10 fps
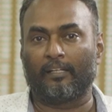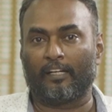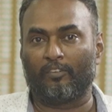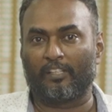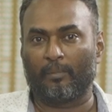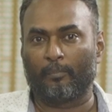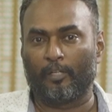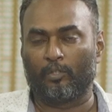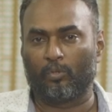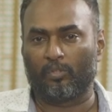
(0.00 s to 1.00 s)
நடவடிக்கை
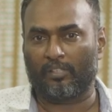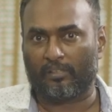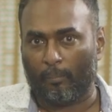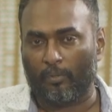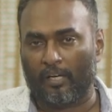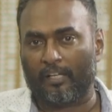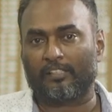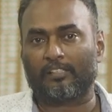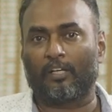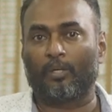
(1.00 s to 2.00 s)
மேற்கொள்வதற்கு தமிழ்நாடு
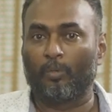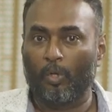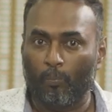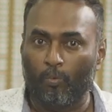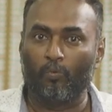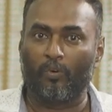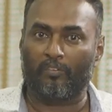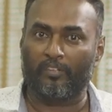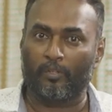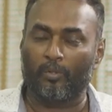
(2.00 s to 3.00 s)
அரசாங்கம் முன் வர
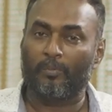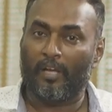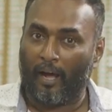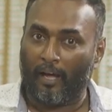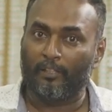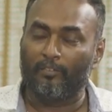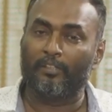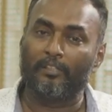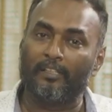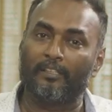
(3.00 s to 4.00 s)
வேண்டும் அது
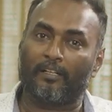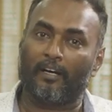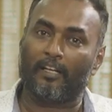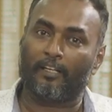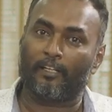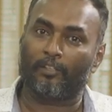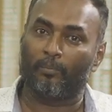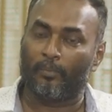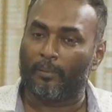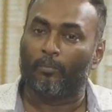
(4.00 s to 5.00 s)
வந்து இந்த காலகட்டத்தில் மிக